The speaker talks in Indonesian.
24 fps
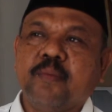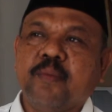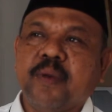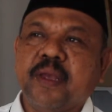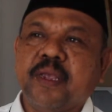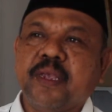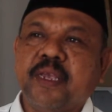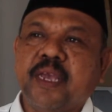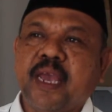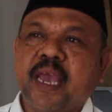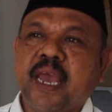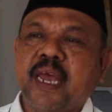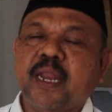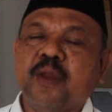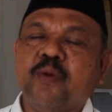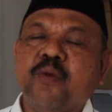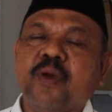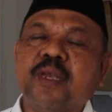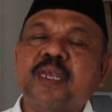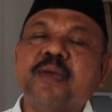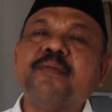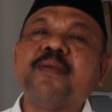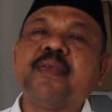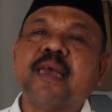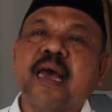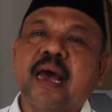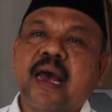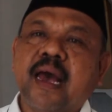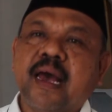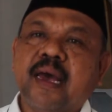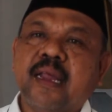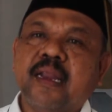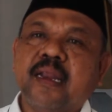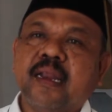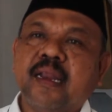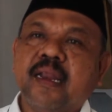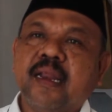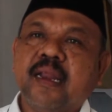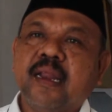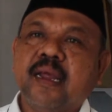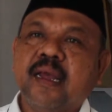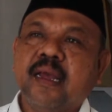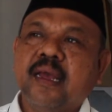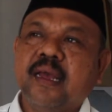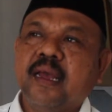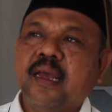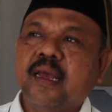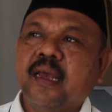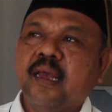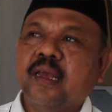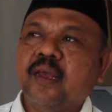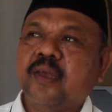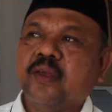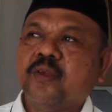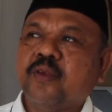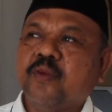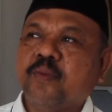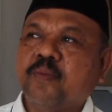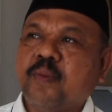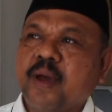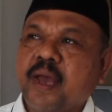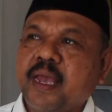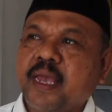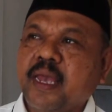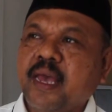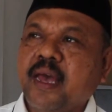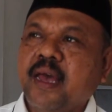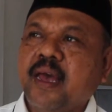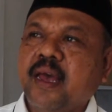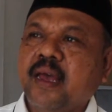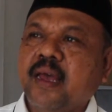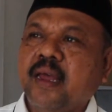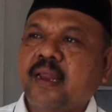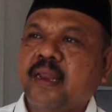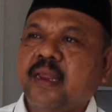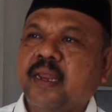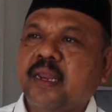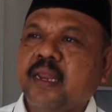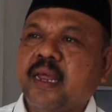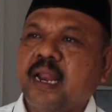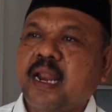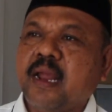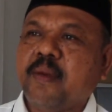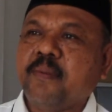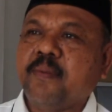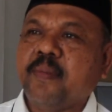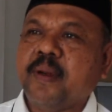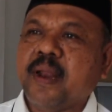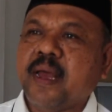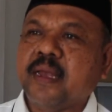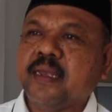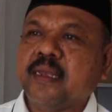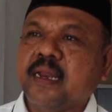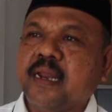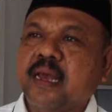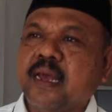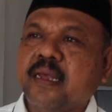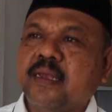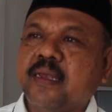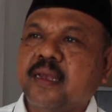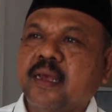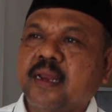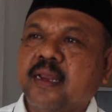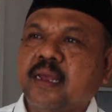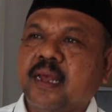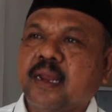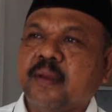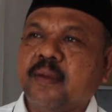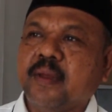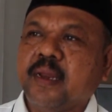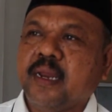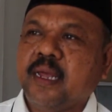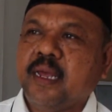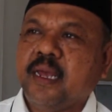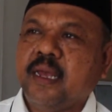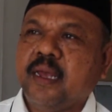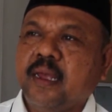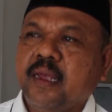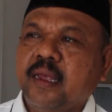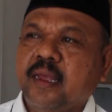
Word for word: PTN wajib besar supaya di dalam pelaksanaan syariat ini